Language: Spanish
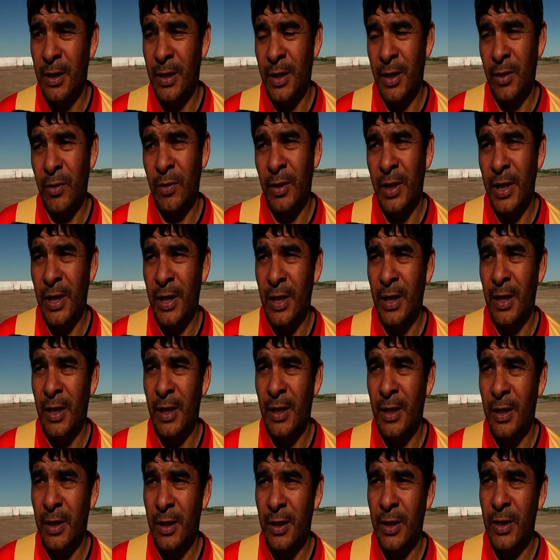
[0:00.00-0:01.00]
y creo que
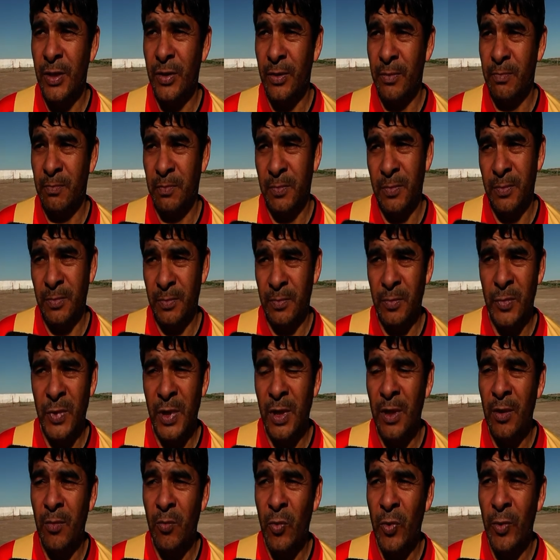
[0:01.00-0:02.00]
ellos
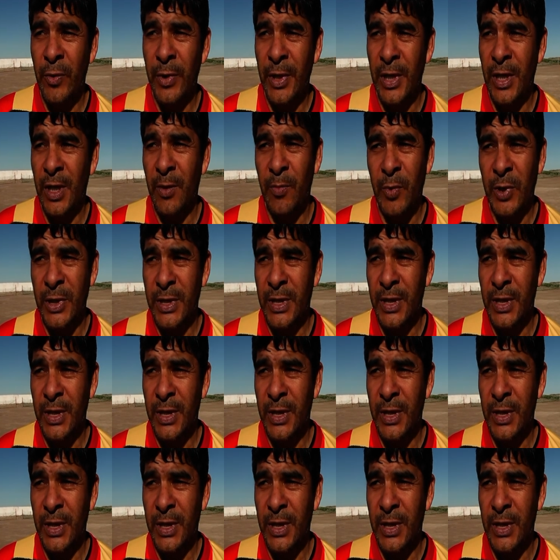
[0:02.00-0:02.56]
tienen muy buen equipo,